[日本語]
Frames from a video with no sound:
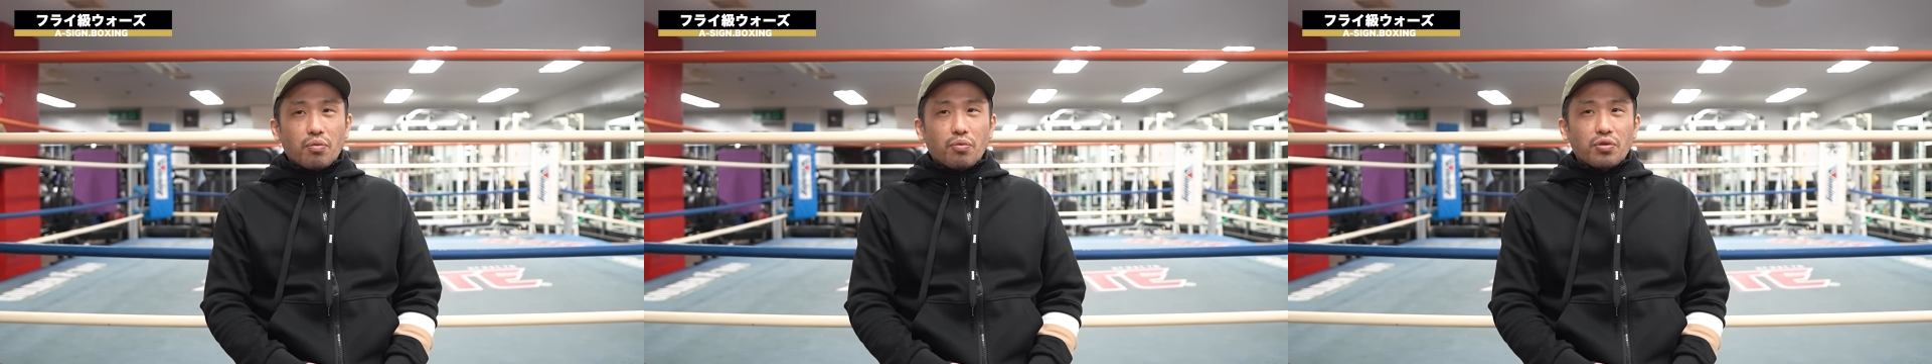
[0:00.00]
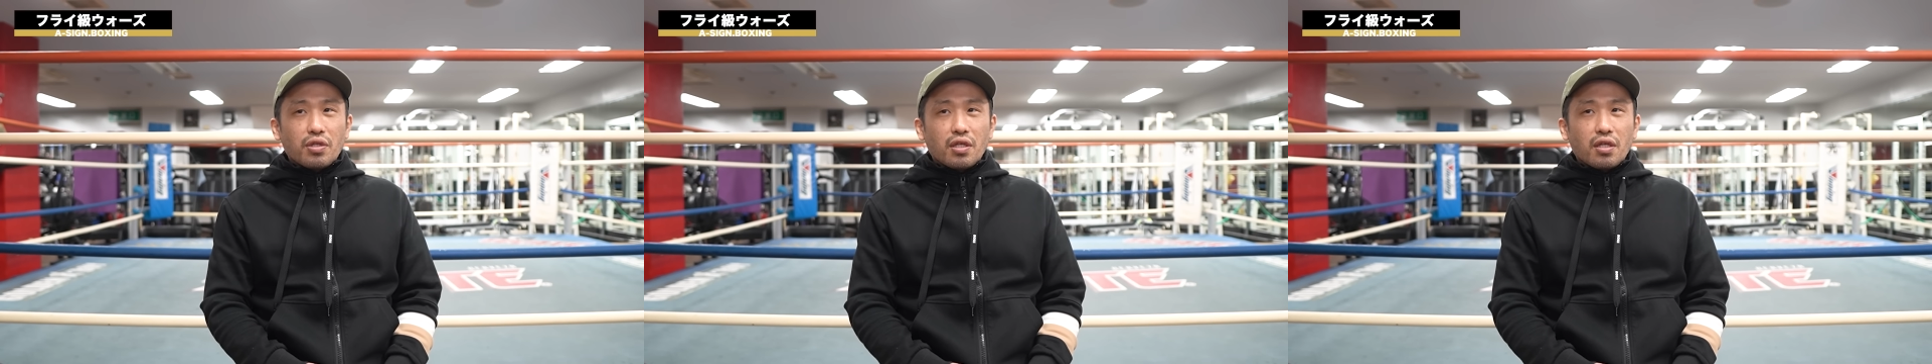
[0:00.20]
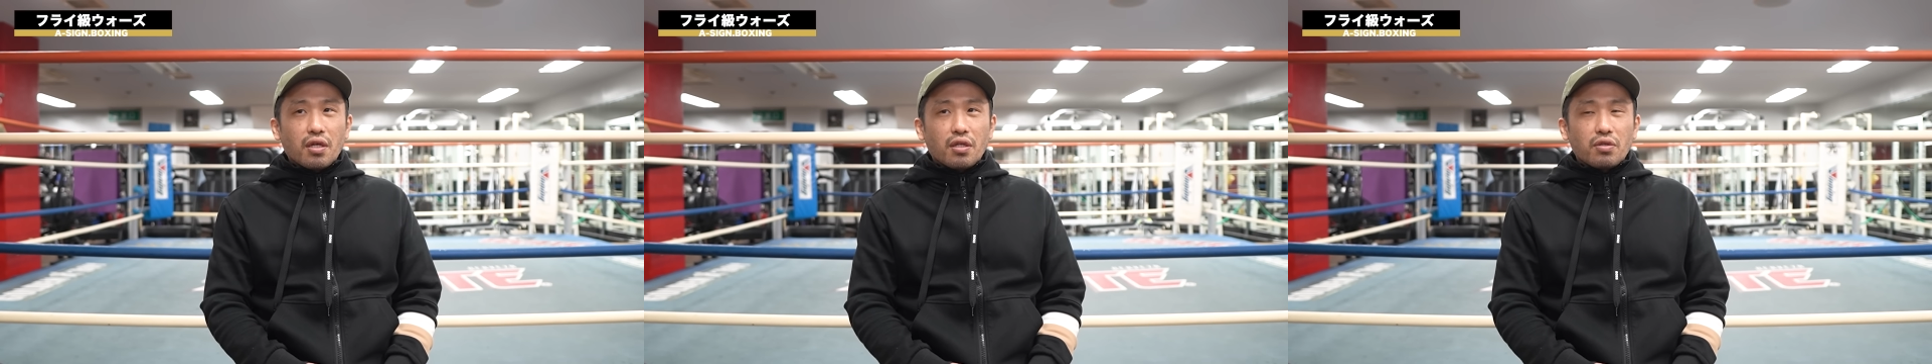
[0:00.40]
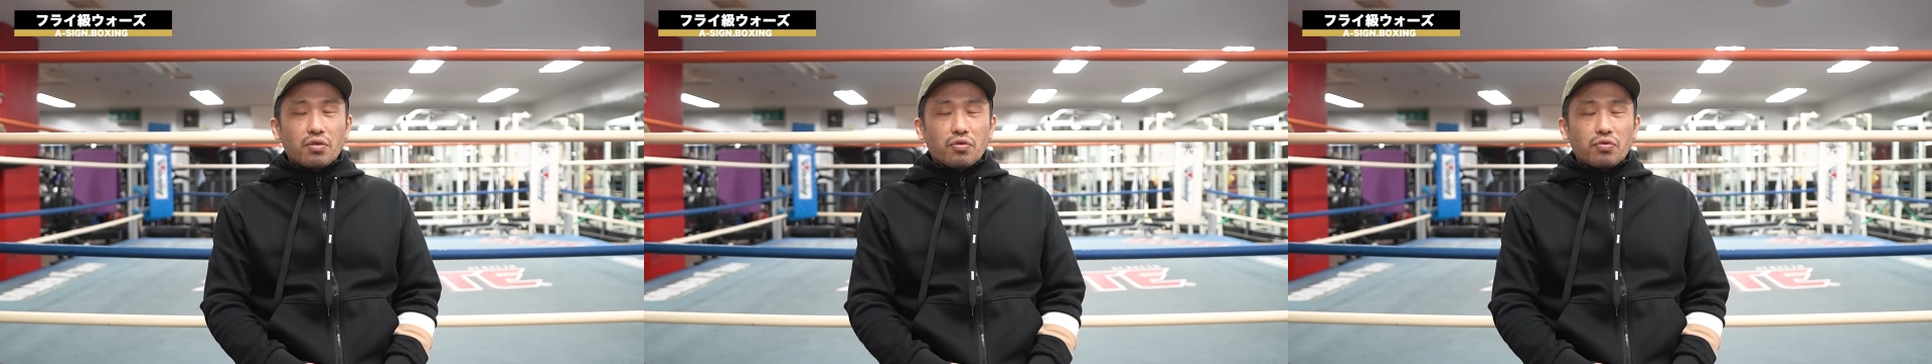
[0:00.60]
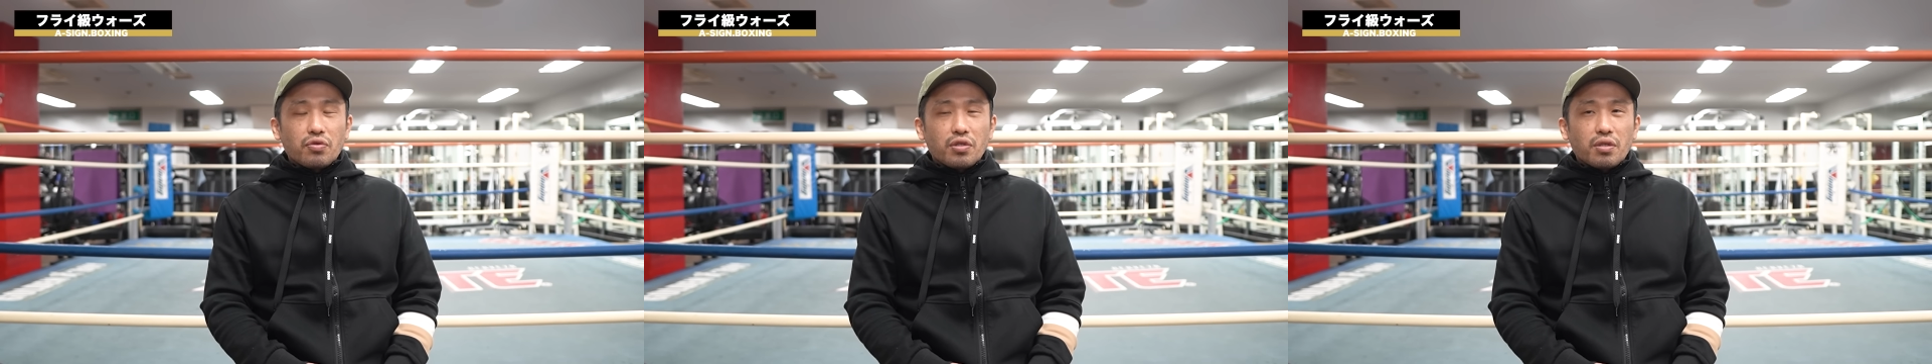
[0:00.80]
問題だなって
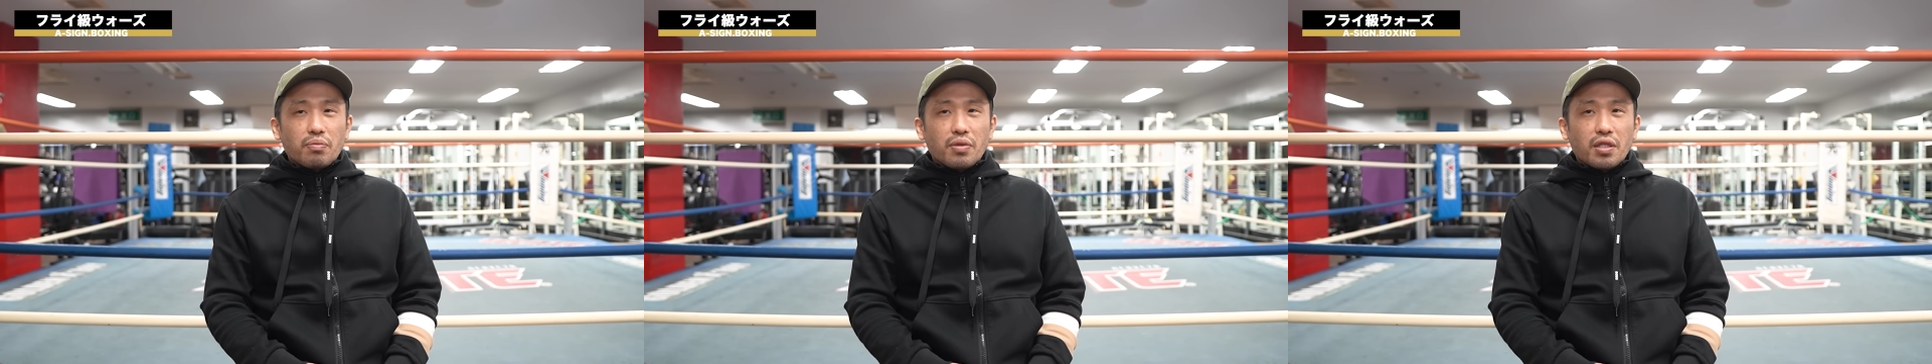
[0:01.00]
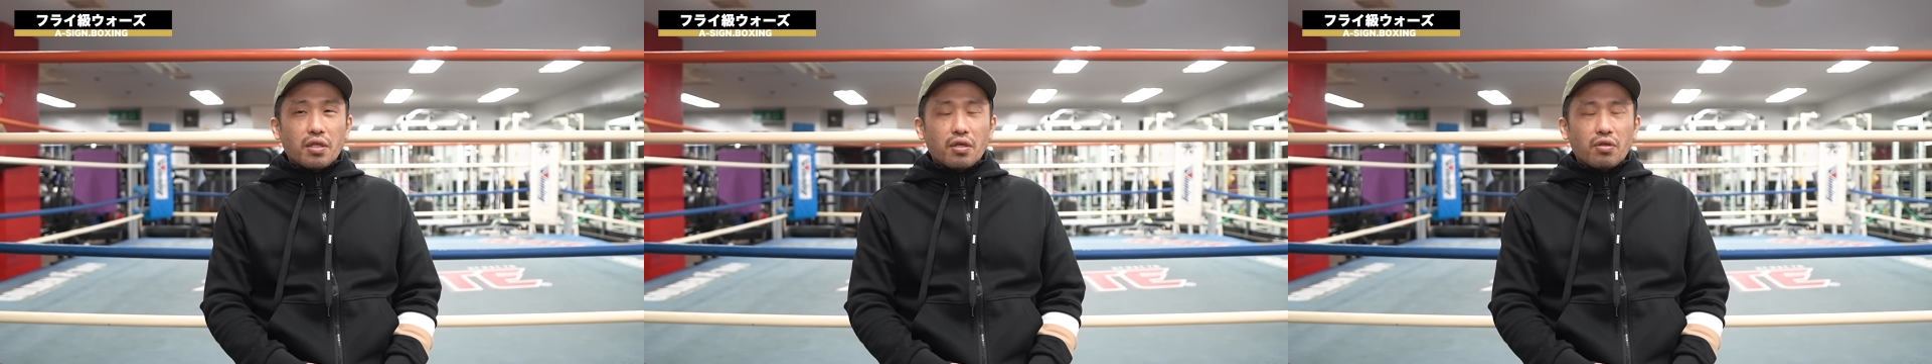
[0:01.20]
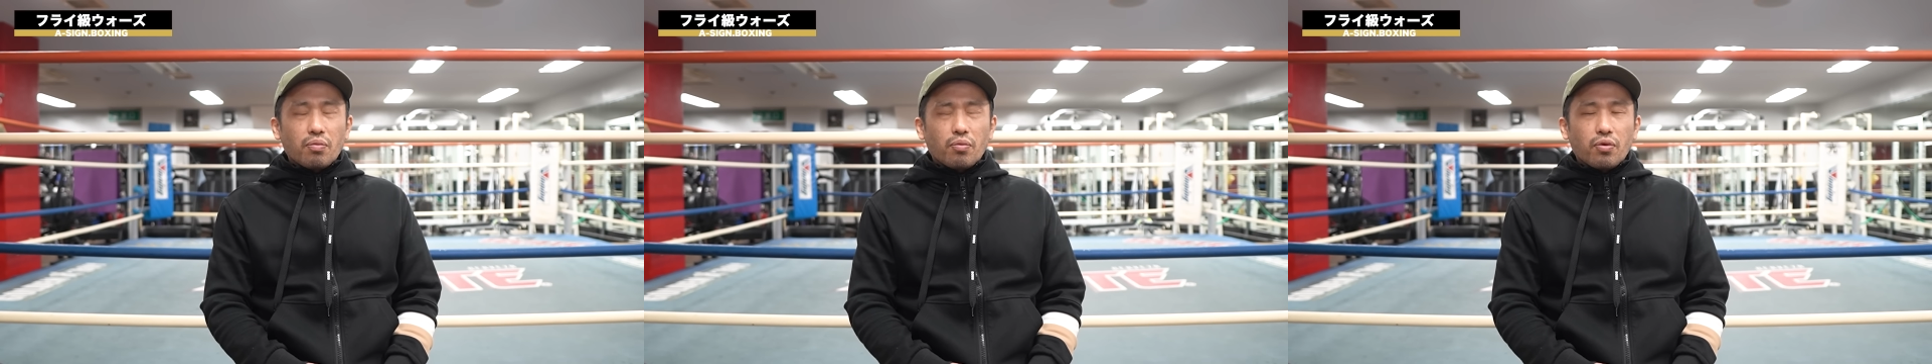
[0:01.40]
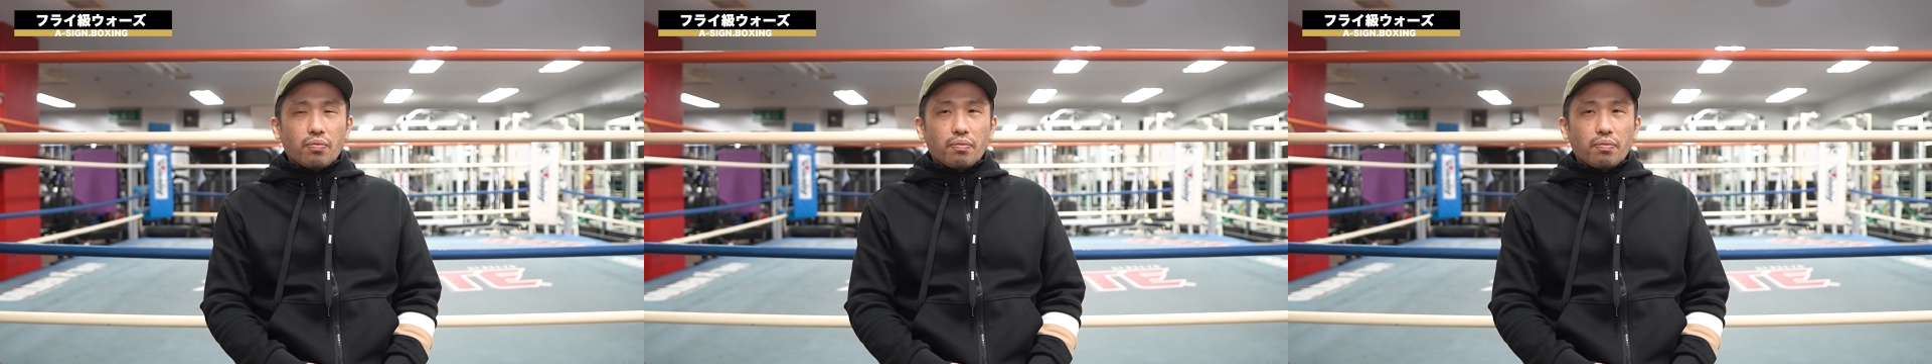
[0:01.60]
いうふうには見えたけど